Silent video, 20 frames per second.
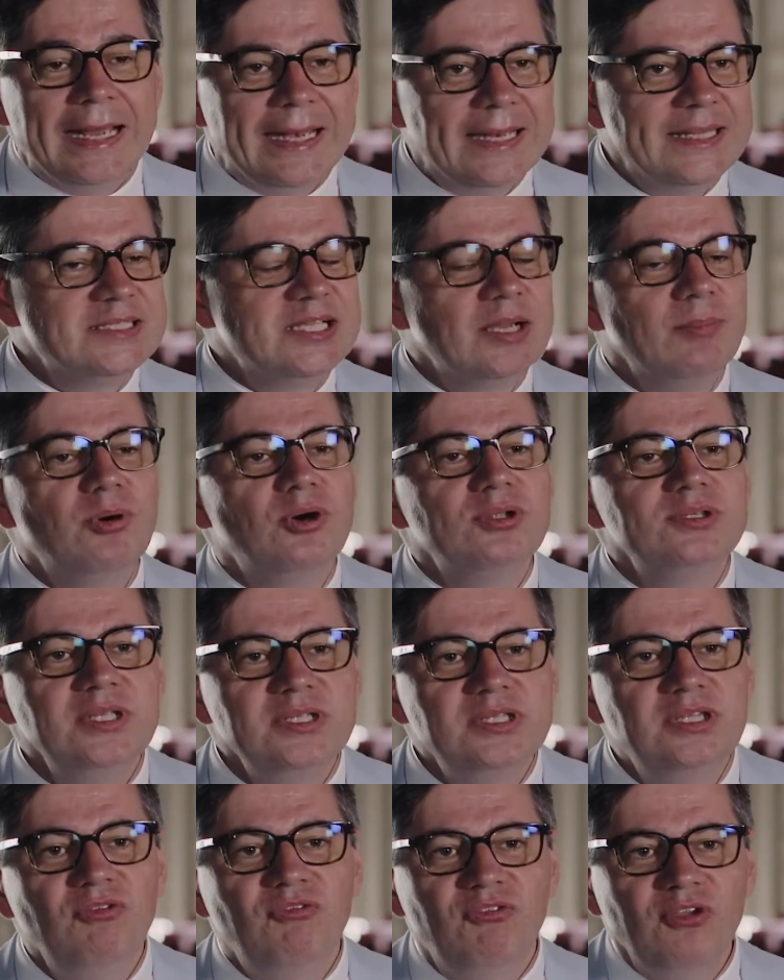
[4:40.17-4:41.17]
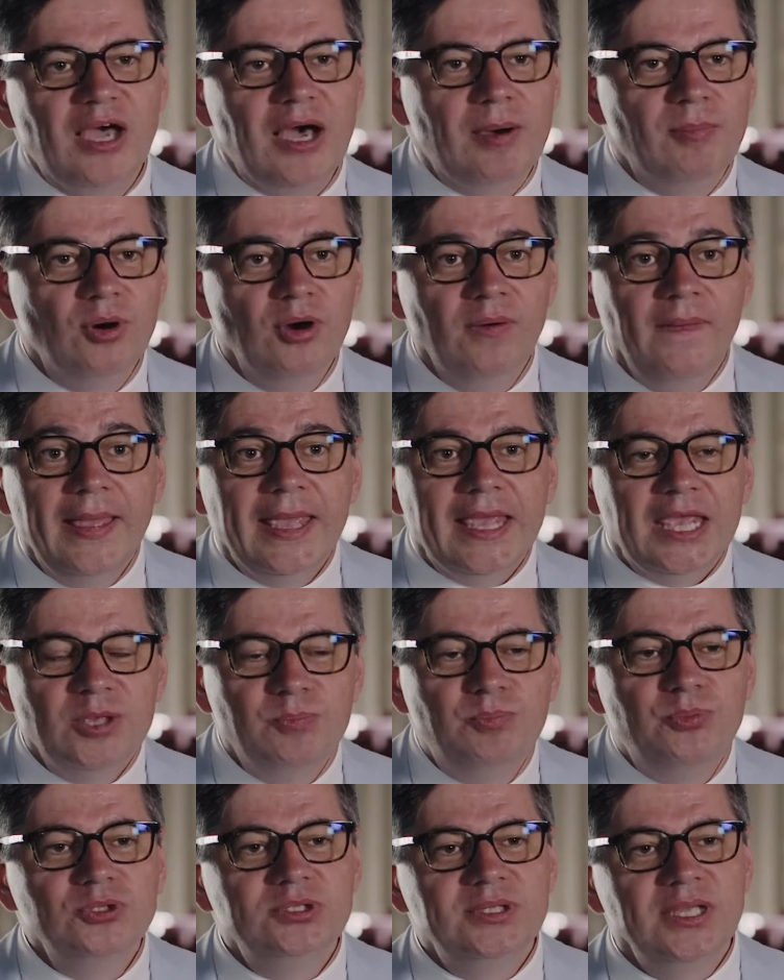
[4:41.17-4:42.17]
les aborder différemment
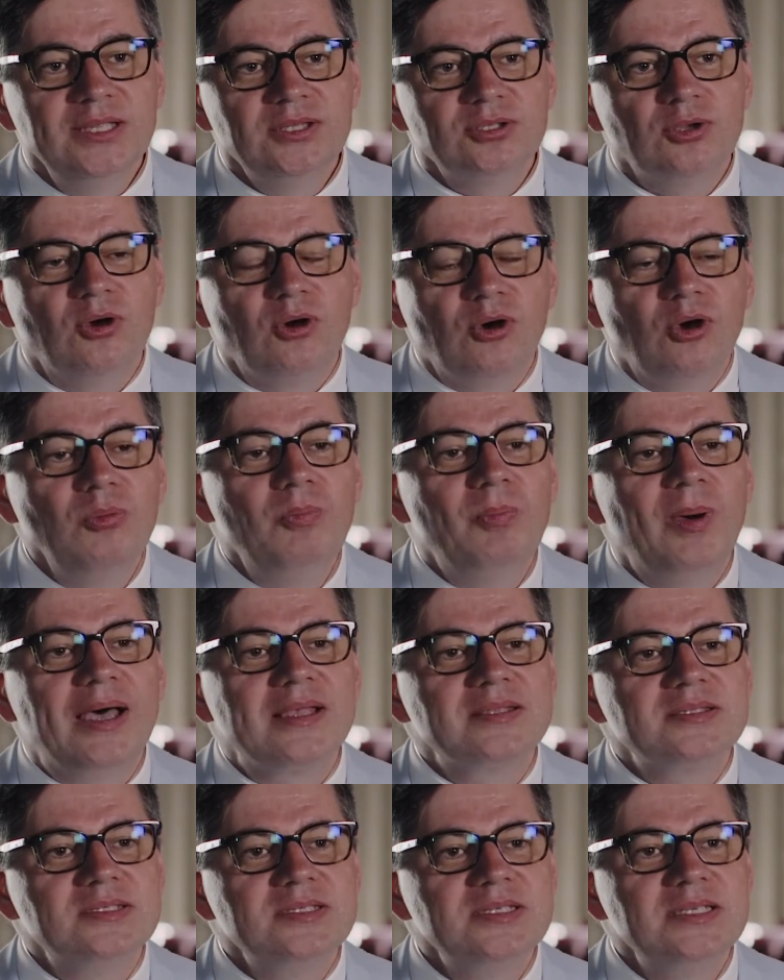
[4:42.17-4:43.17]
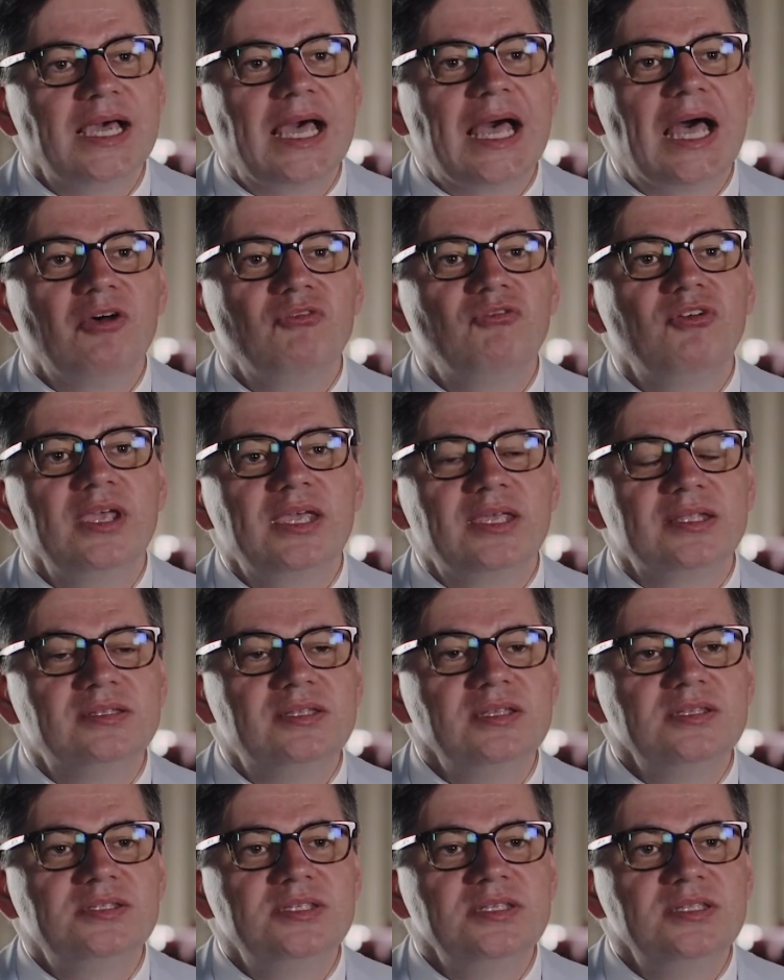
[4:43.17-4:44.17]
et peut-être repartir avec
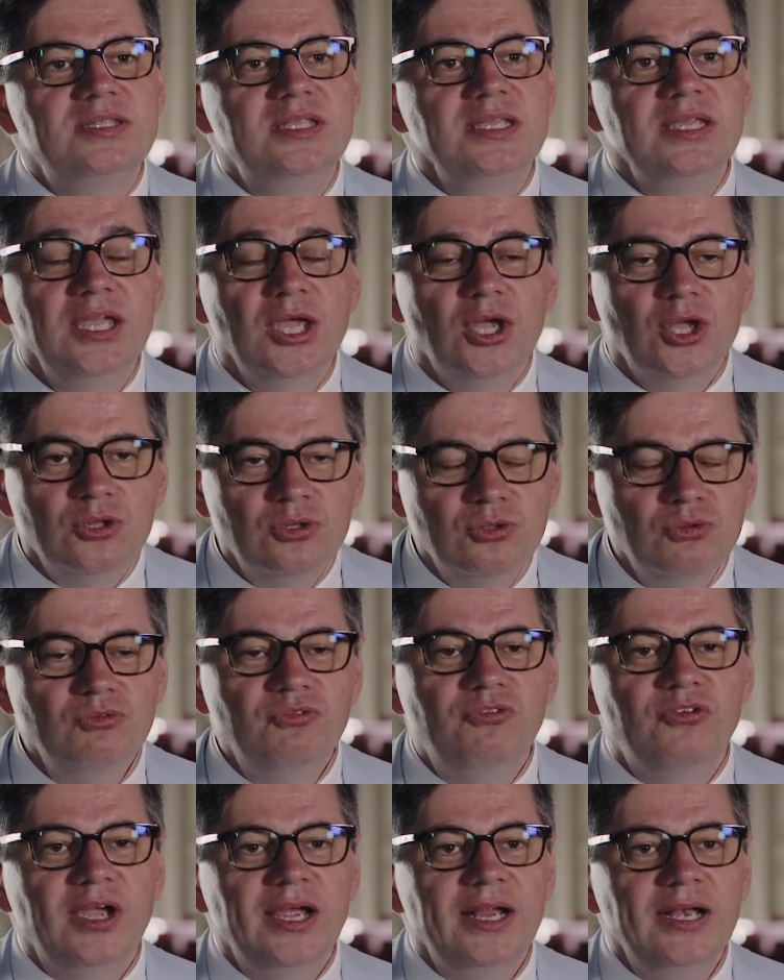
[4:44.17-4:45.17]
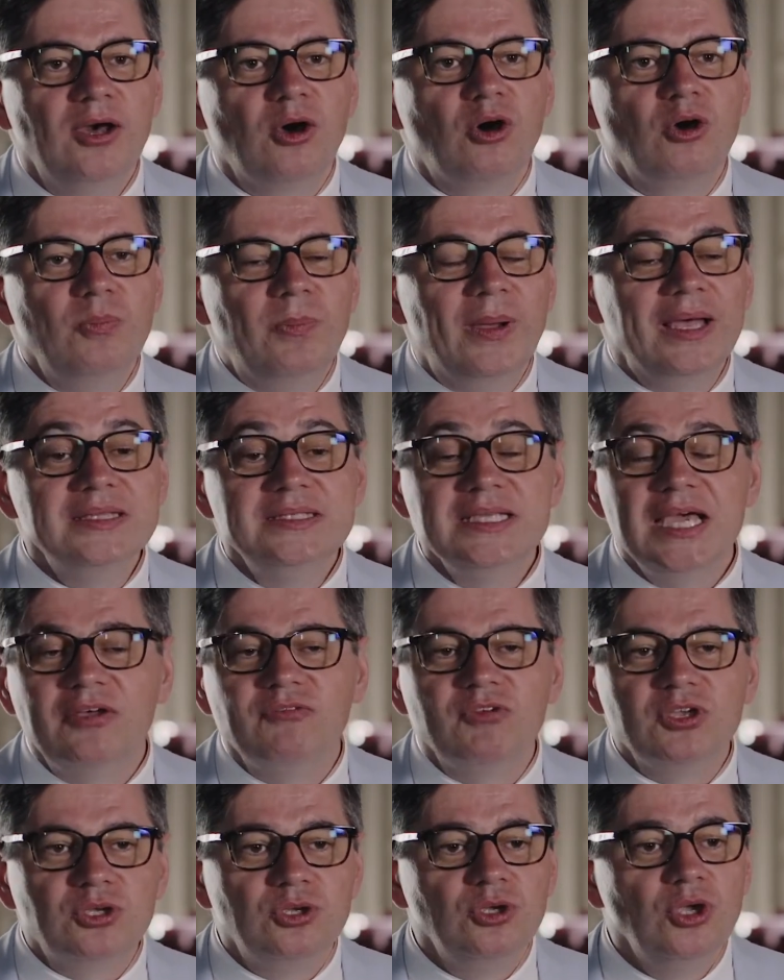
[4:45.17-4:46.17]
des idées nouvelles, repartir
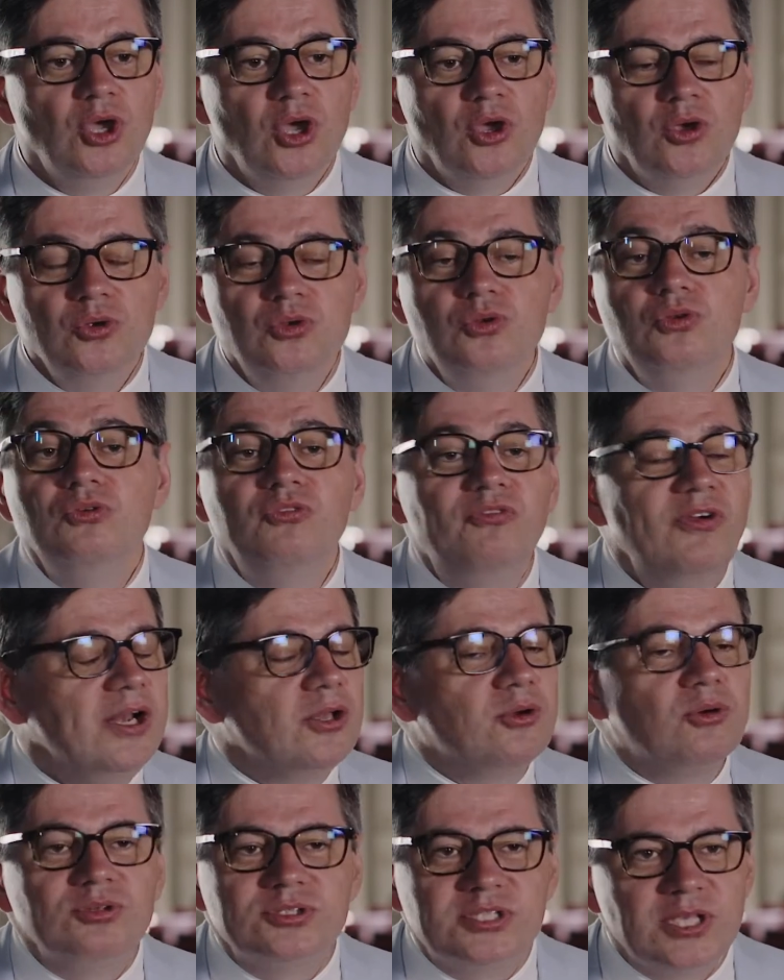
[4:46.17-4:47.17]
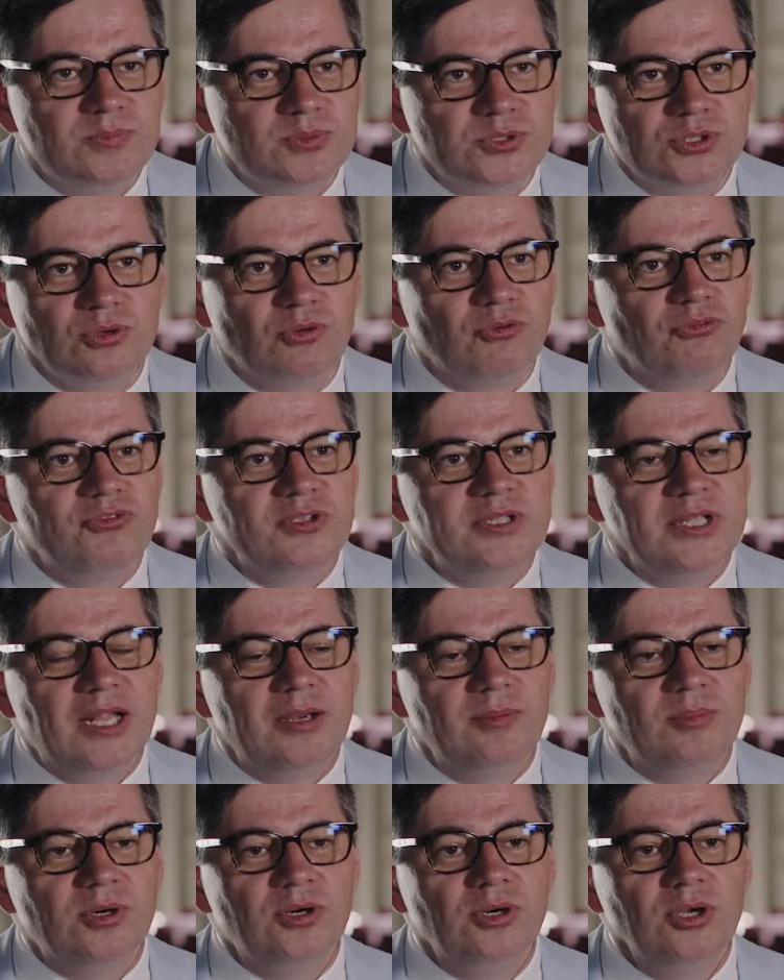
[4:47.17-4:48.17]
avec une nouvelle conception
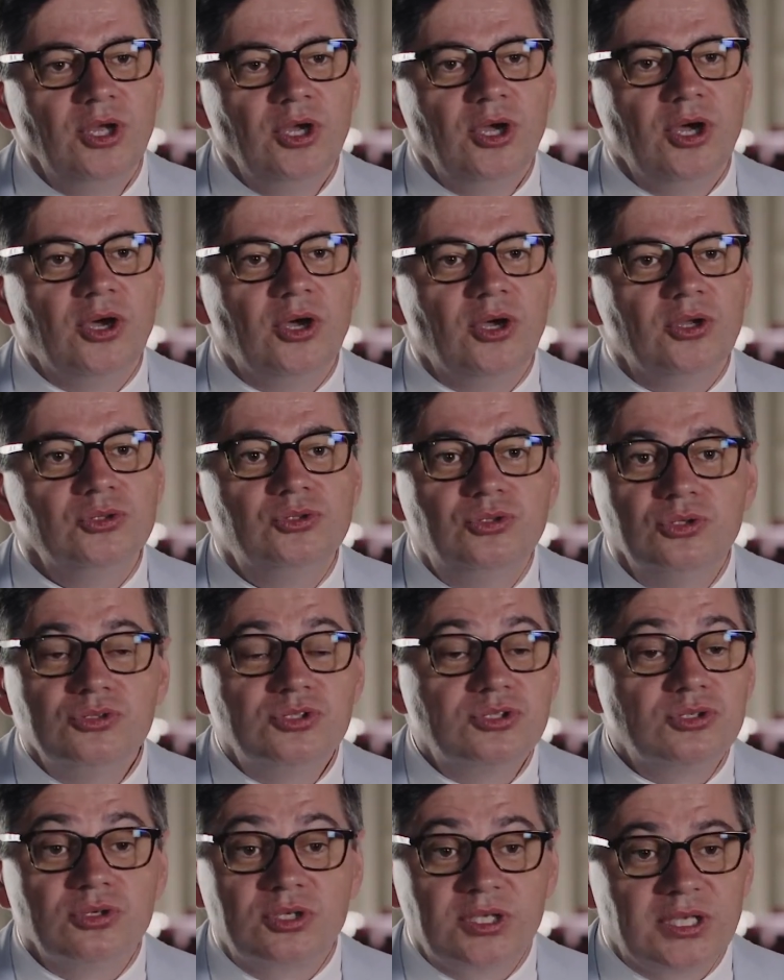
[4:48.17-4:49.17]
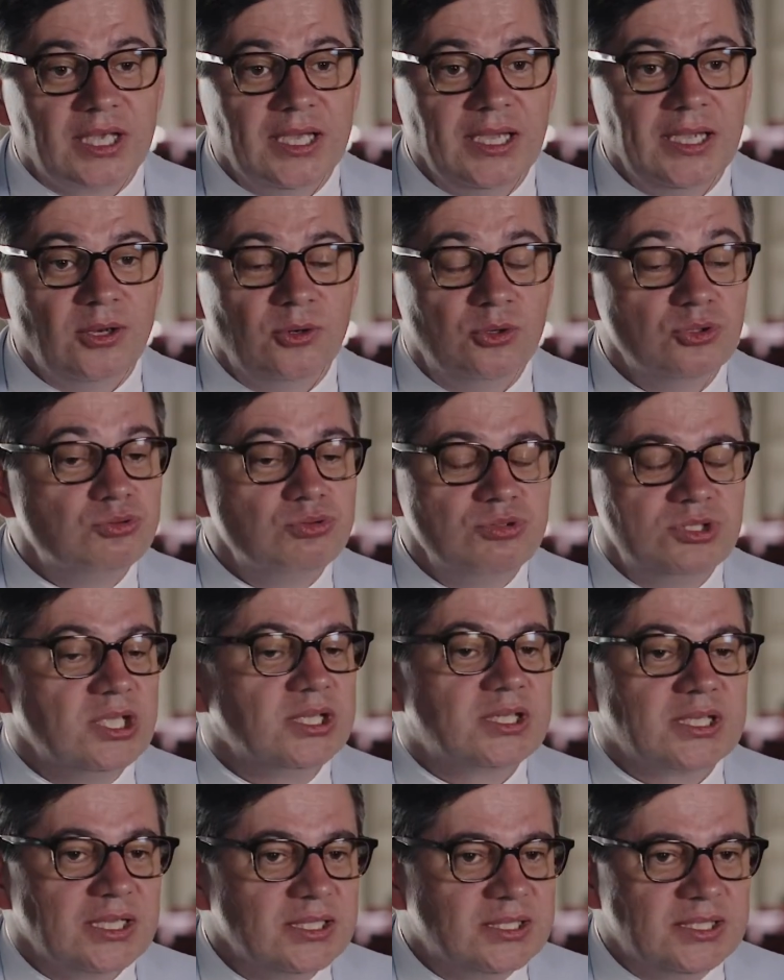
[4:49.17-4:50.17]
finalement euh, de ce qu'est le
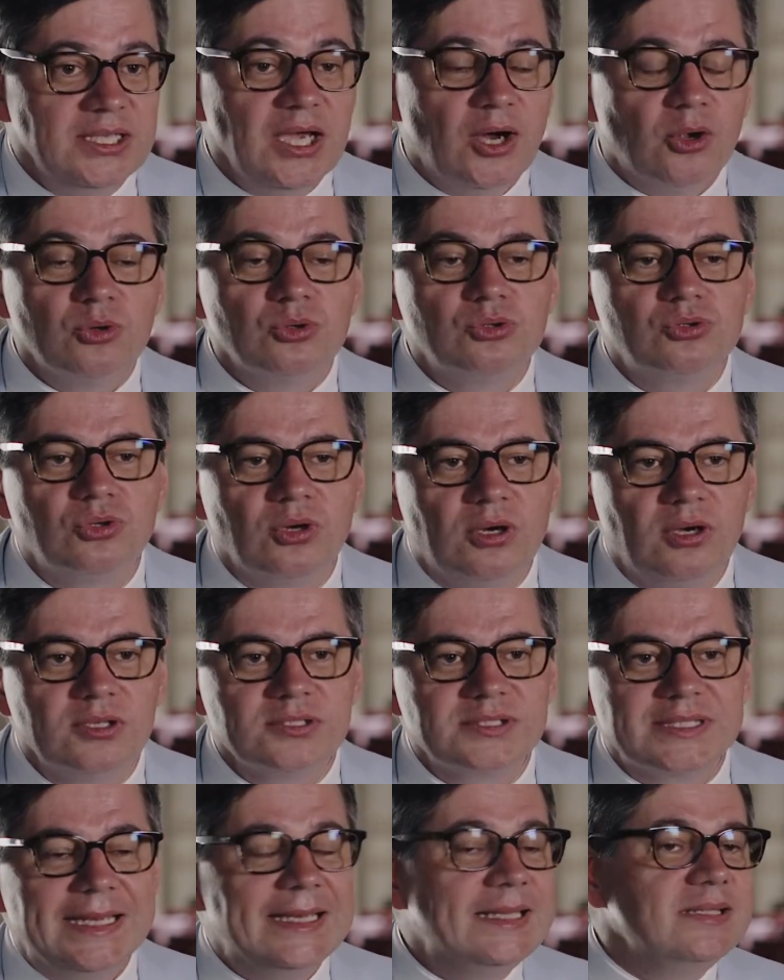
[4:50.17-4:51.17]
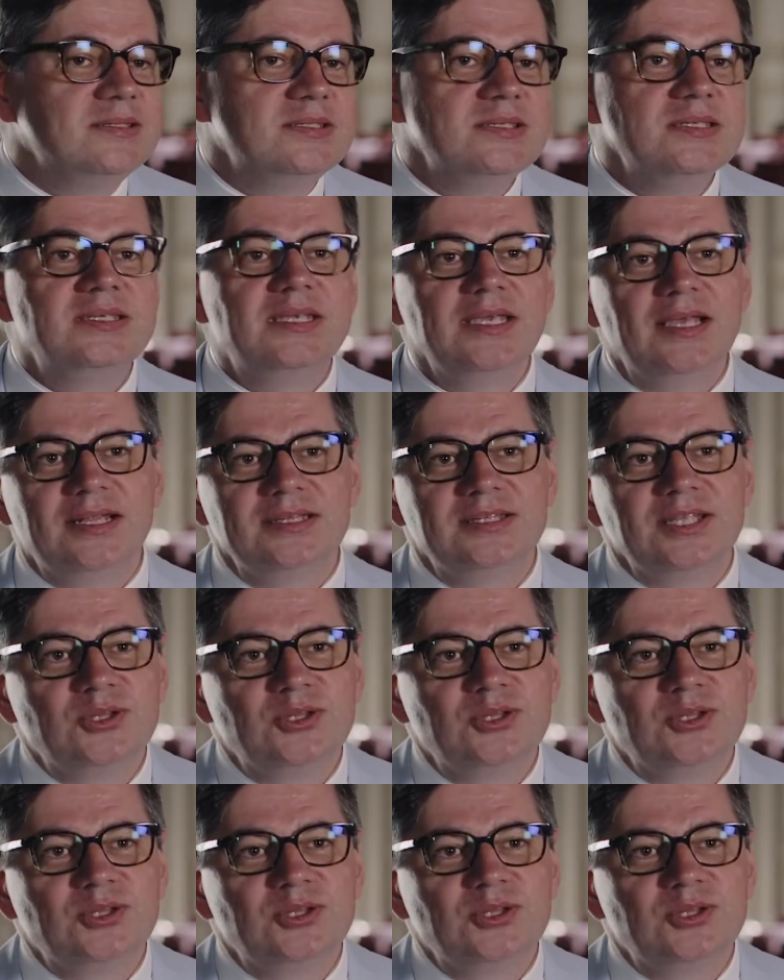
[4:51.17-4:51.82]
sujet traité, en l'occurrence l'éthique et la